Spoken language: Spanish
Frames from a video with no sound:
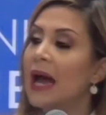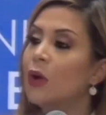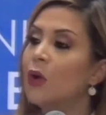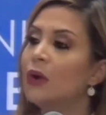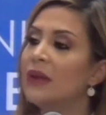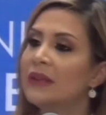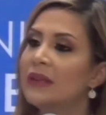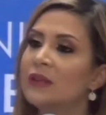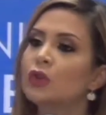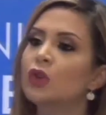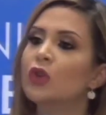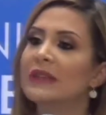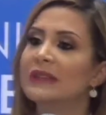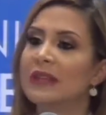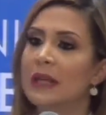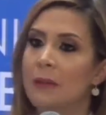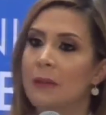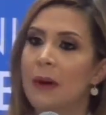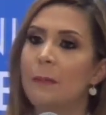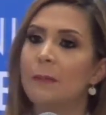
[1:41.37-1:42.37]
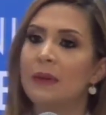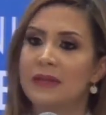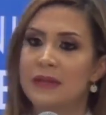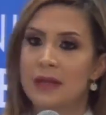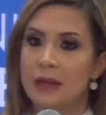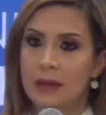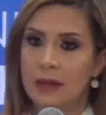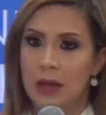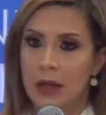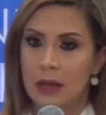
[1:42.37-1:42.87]
a los indicios que se le van
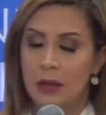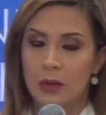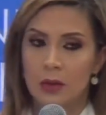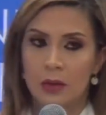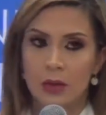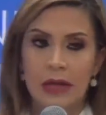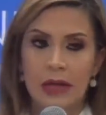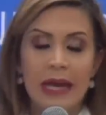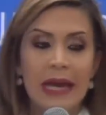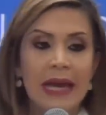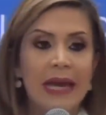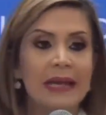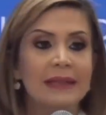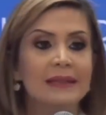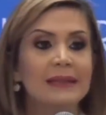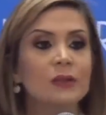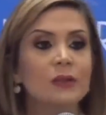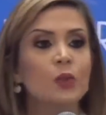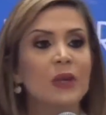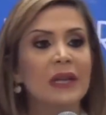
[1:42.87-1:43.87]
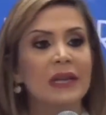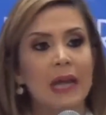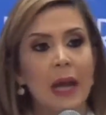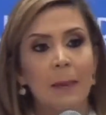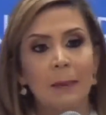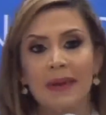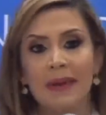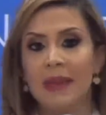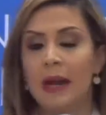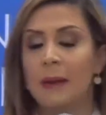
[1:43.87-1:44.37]
presentando. Esta es una
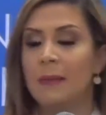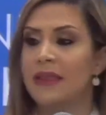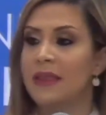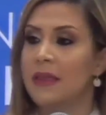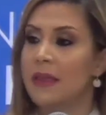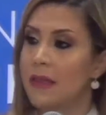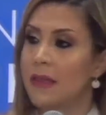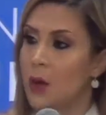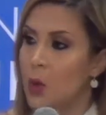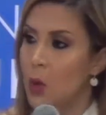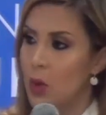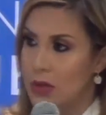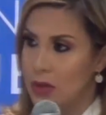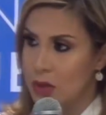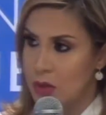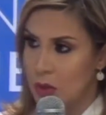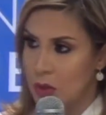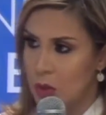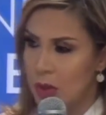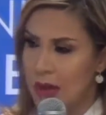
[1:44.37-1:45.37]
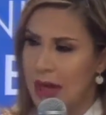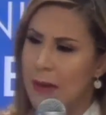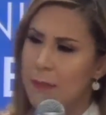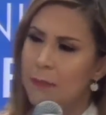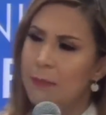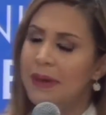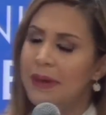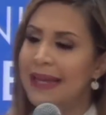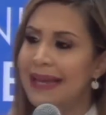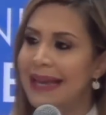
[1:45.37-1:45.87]
etapa de la medida de coerción. ¿Qué
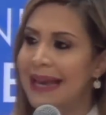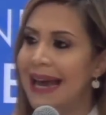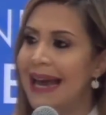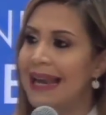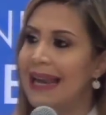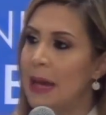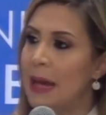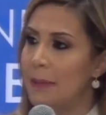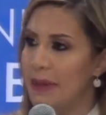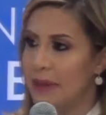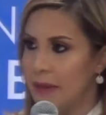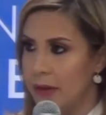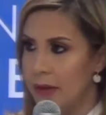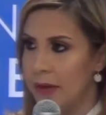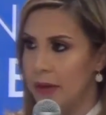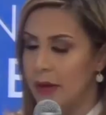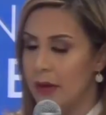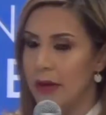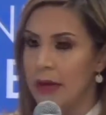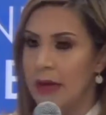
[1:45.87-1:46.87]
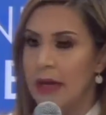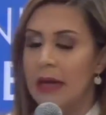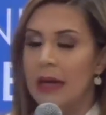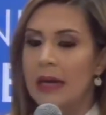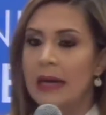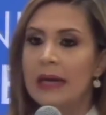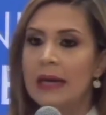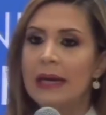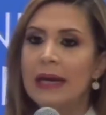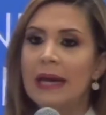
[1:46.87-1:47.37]
implica la medida?
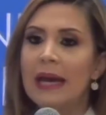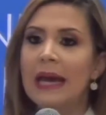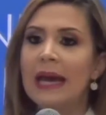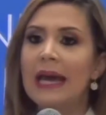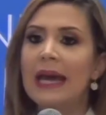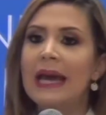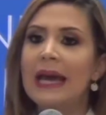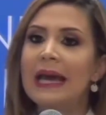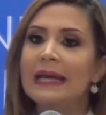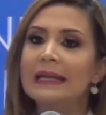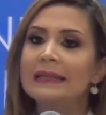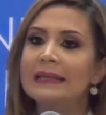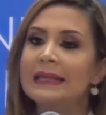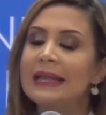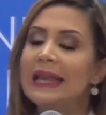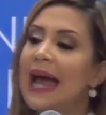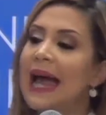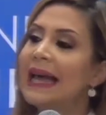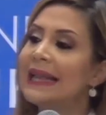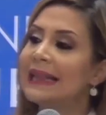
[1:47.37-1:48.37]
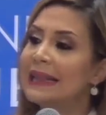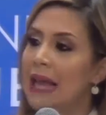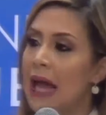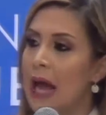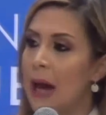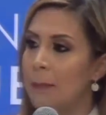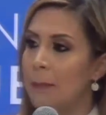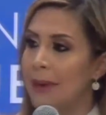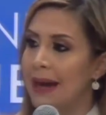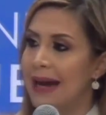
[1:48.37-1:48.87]
Que es la
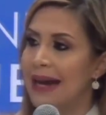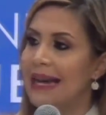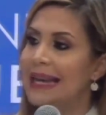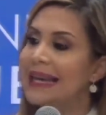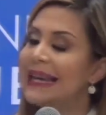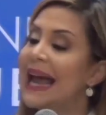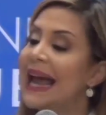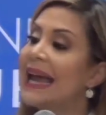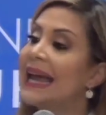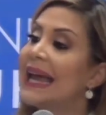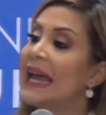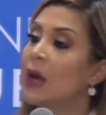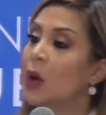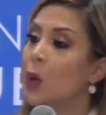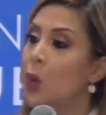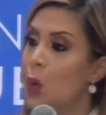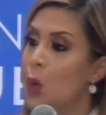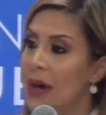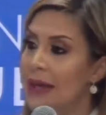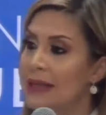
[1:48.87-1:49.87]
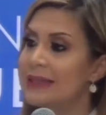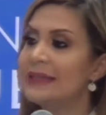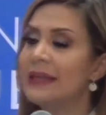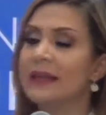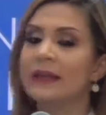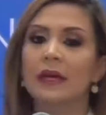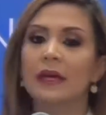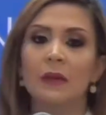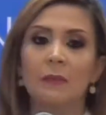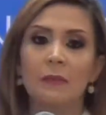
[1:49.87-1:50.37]
etapa en la que el juez
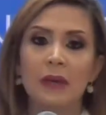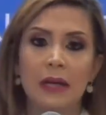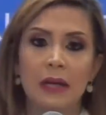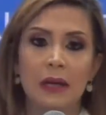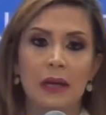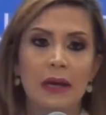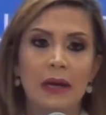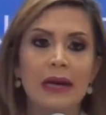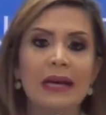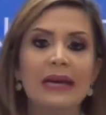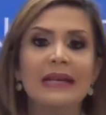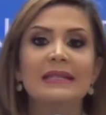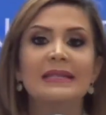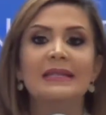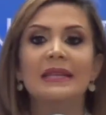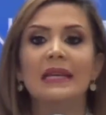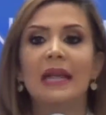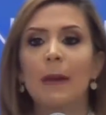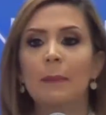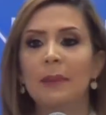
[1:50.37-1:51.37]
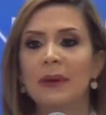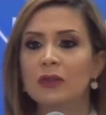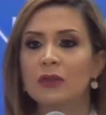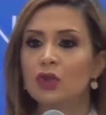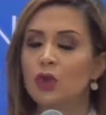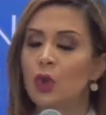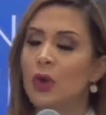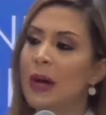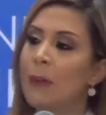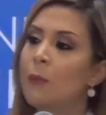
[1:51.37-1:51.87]
determina si la
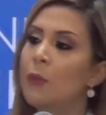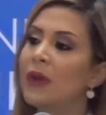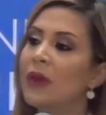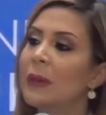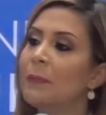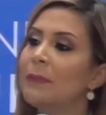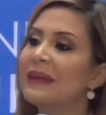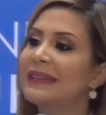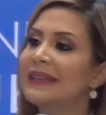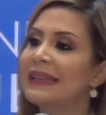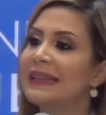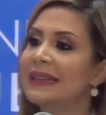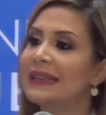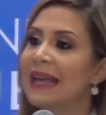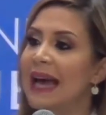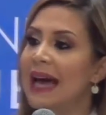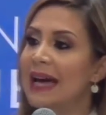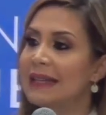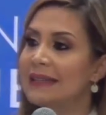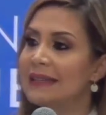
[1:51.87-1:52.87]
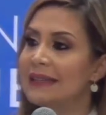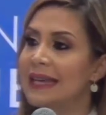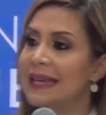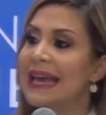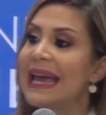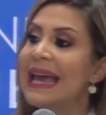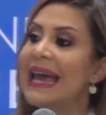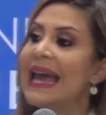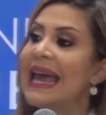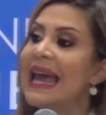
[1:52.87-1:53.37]
persona puede
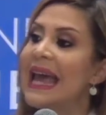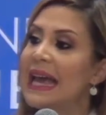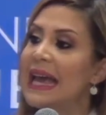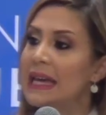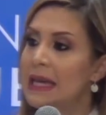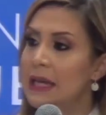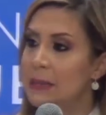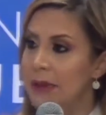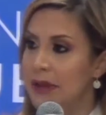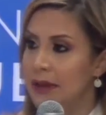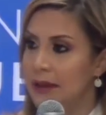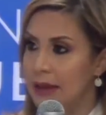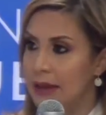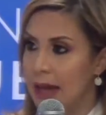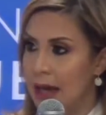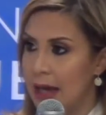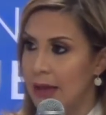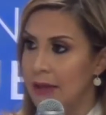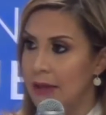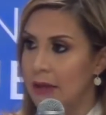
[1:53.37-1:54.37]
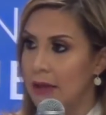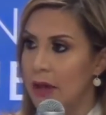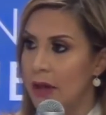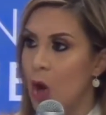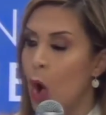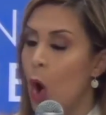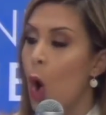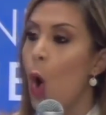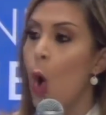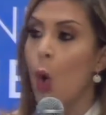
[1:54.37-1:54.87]
presentarse en libertad
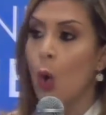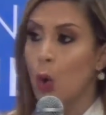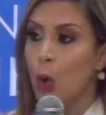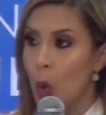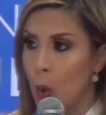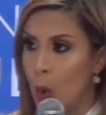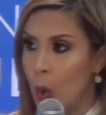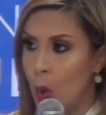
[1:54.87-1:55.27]
o